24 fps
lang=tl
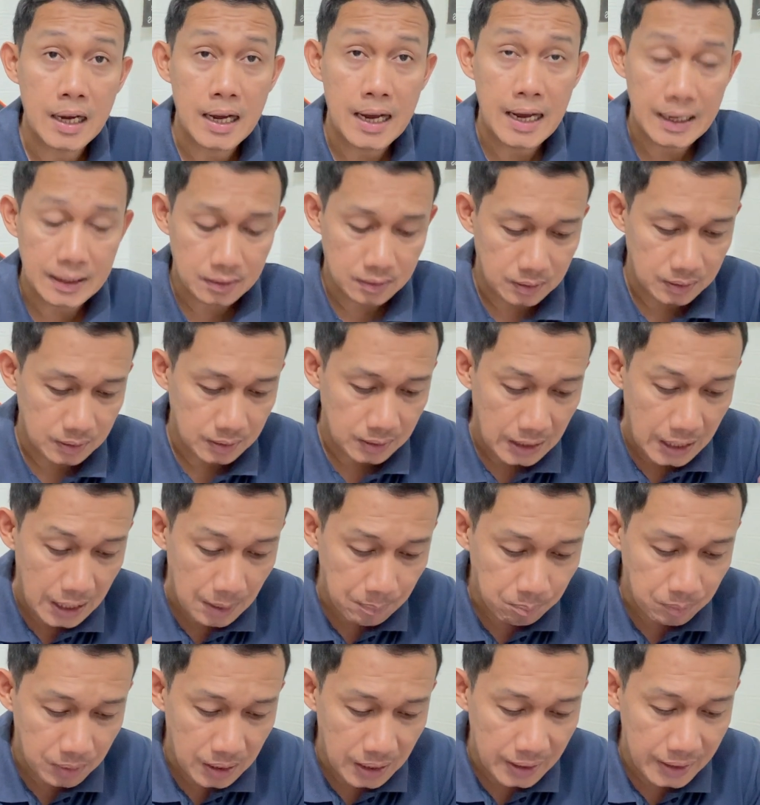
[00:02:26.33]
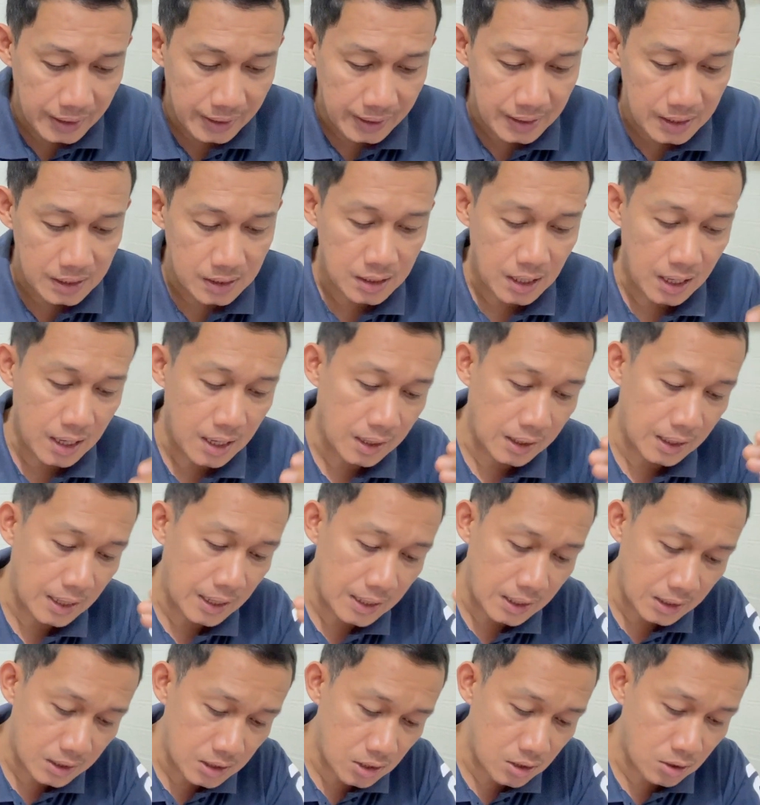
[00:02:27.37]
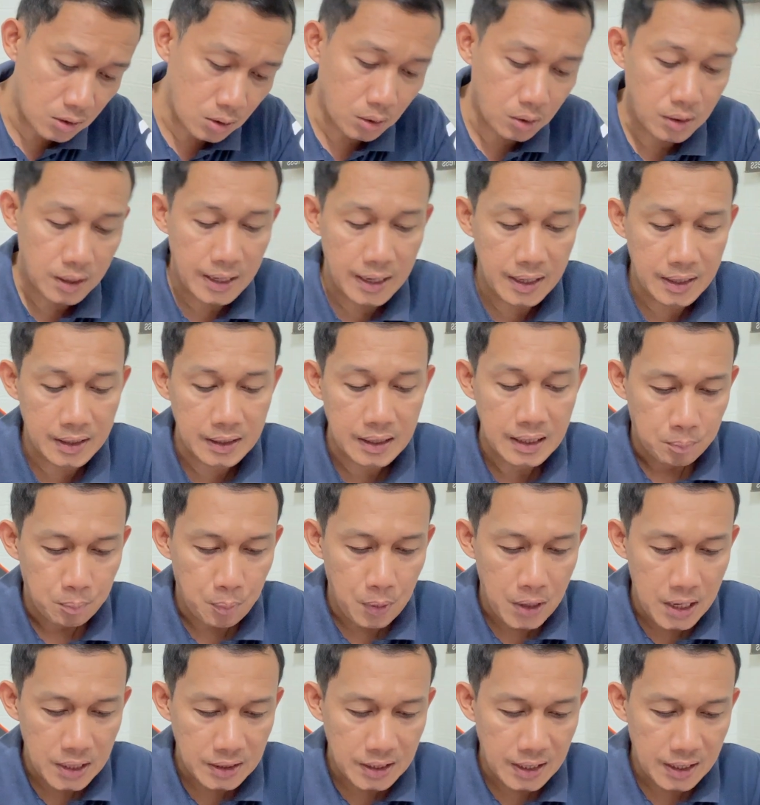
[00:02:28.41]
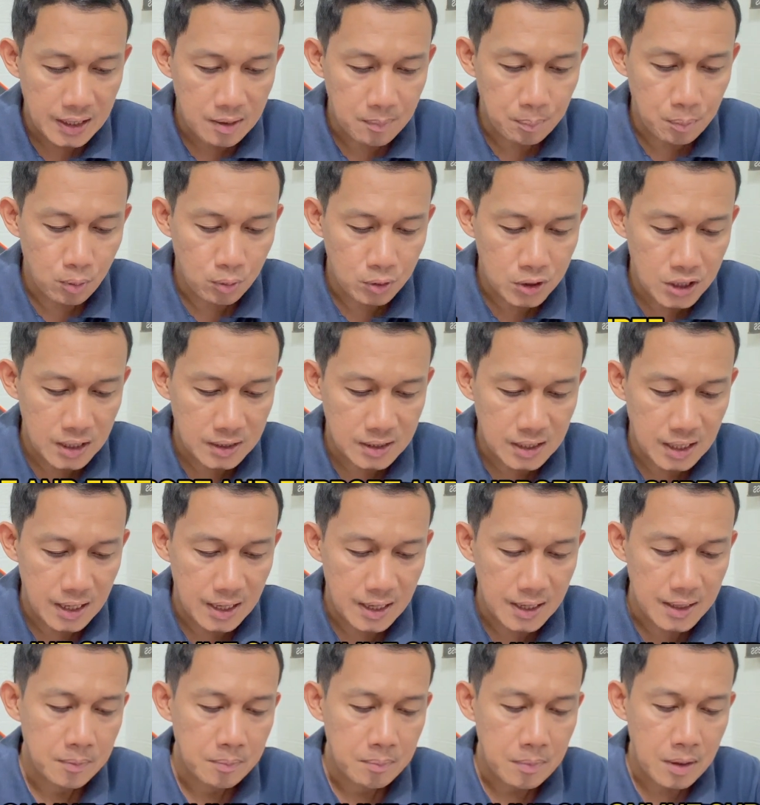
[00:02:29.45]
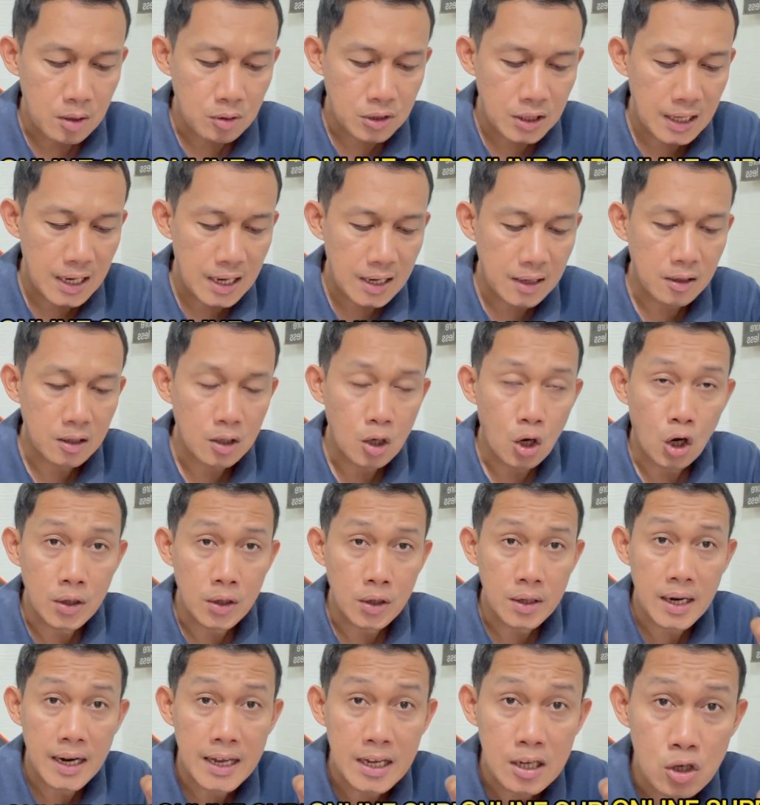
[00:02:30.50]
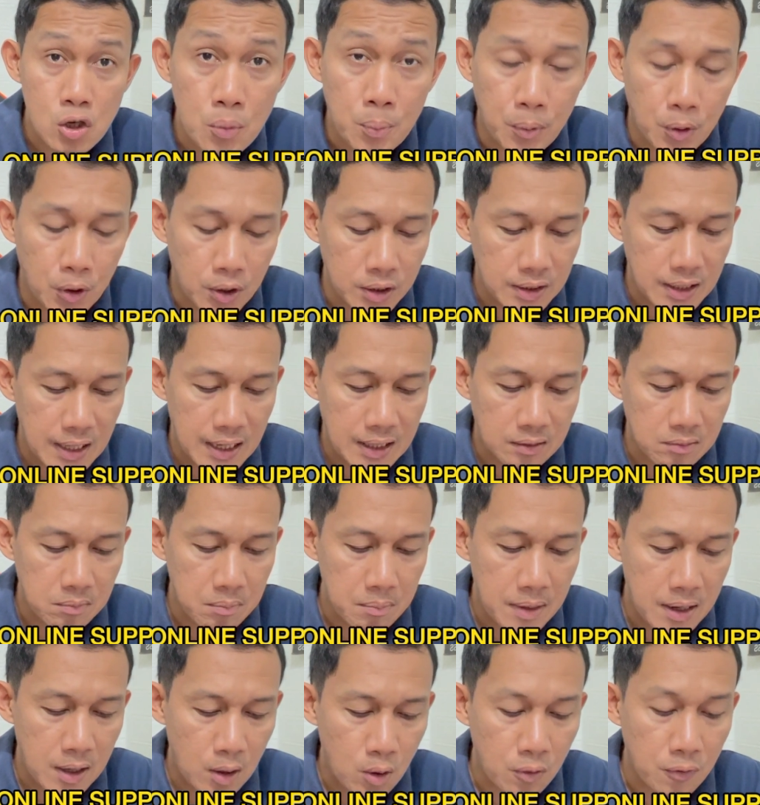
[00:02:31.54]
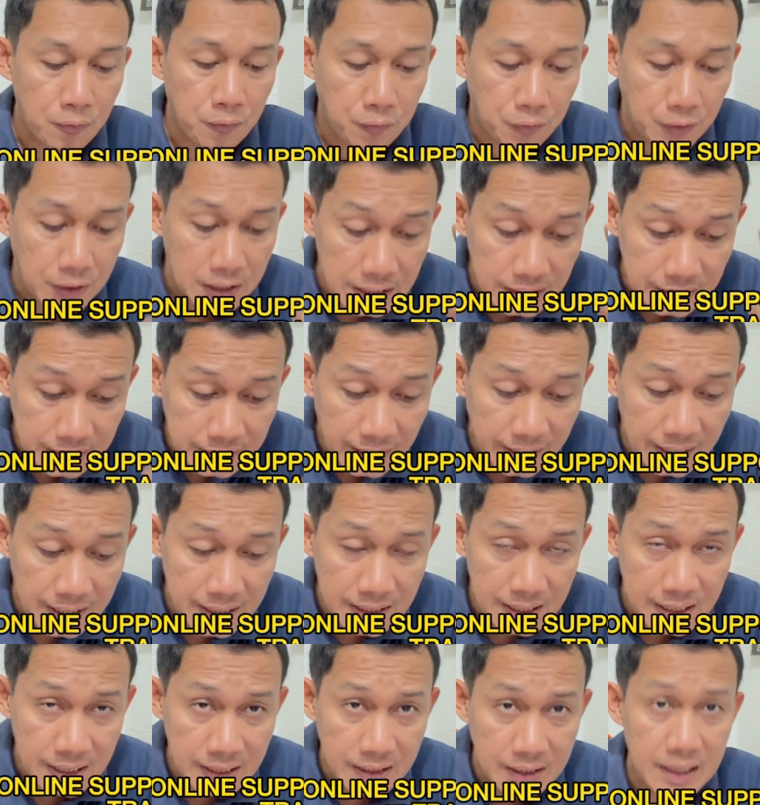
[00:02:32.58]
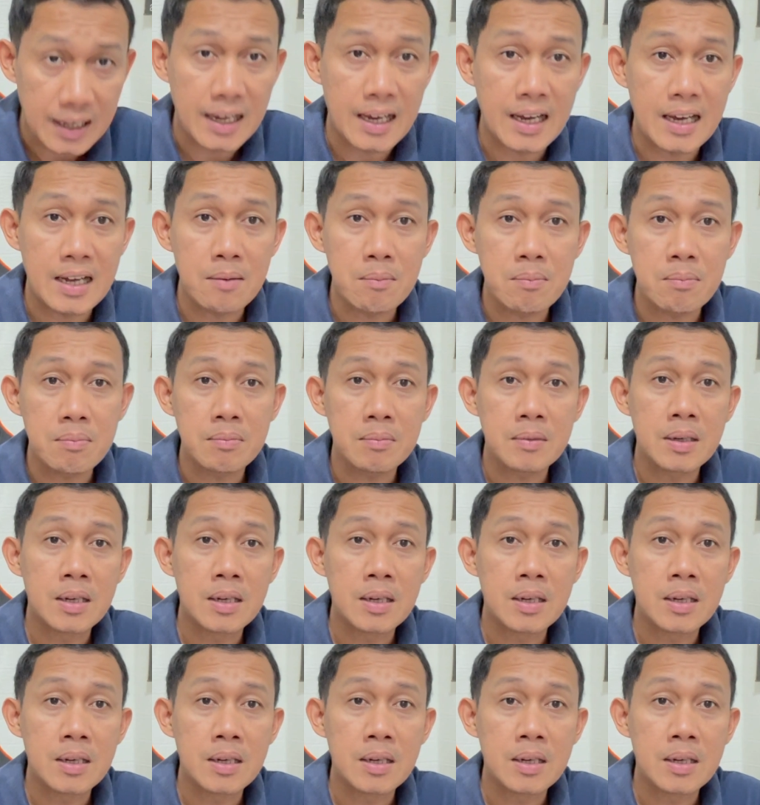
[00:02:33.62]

at App Gallery sa Galaxy Store and pwede rin po siya sa meron silang online support at merong free training and